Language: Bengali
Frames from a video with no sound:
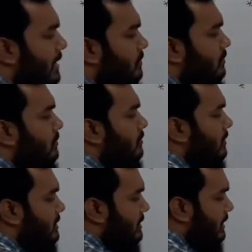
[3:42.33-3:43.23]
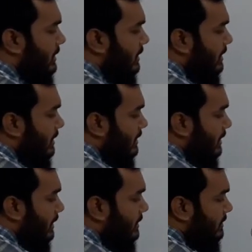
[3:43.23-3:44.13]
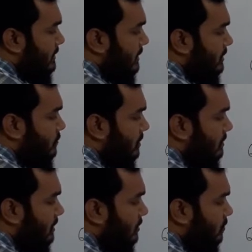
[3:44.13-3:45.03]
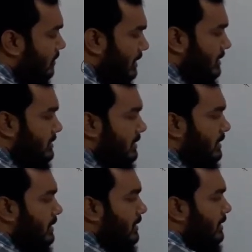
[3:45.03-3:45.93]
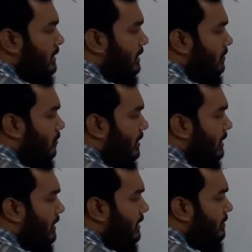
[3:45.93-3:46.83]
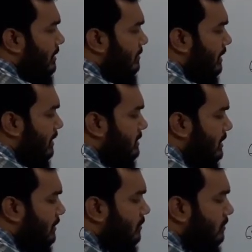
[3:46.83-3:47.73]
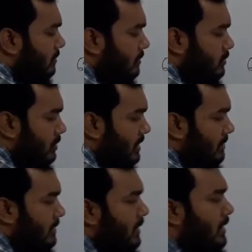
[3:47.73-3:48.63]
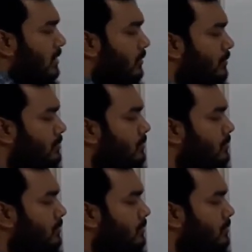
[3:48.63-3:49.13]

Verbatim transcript: আর গণন করেছি এর নিচে কিছু নেই মানে তো ওয়ান আছে তাহলে ওয়ান আর ভি মাইনাস ইউ যদি আমরা গুণ